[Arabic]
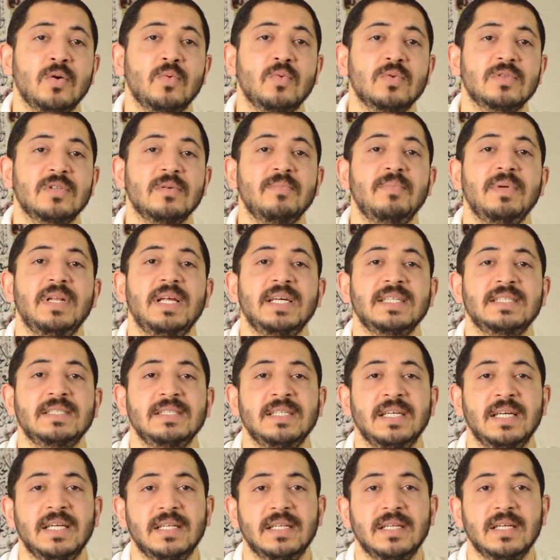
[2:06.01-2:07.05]
وطب
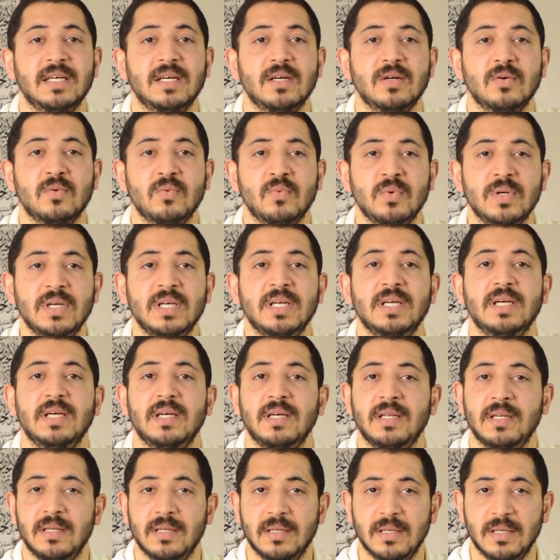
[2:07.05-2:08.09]
الاسنان
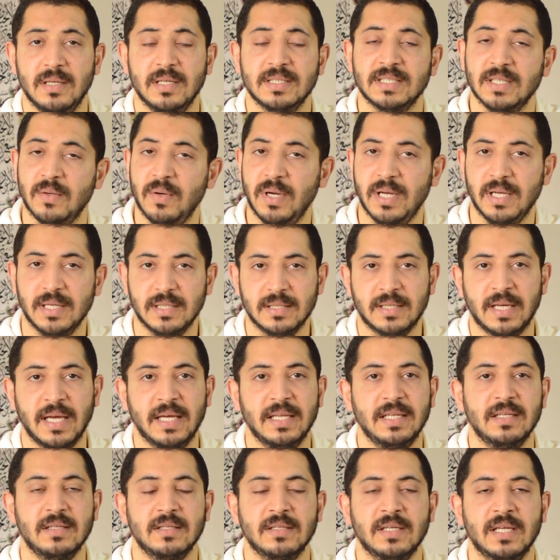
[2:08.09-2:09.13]
وسواء
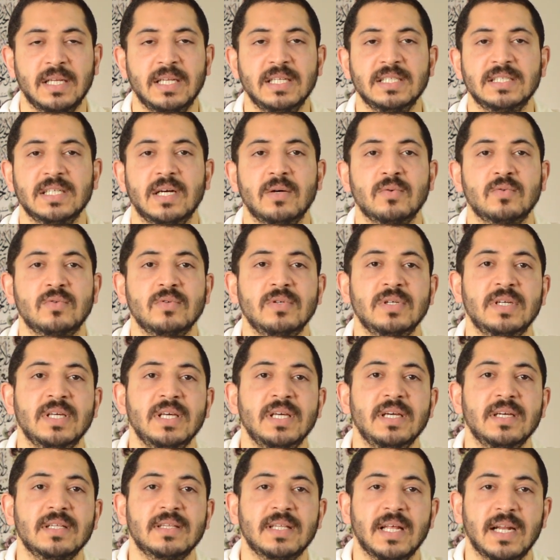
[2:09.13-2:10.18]
كان انجليزي او
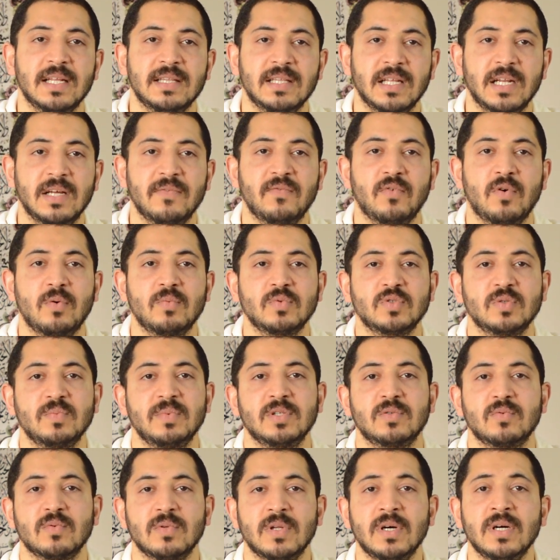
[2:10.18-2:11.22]
تركي 3500
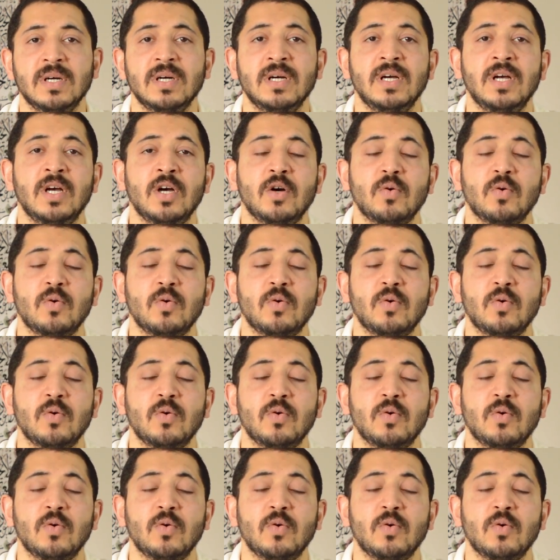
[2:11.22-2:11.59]
دولار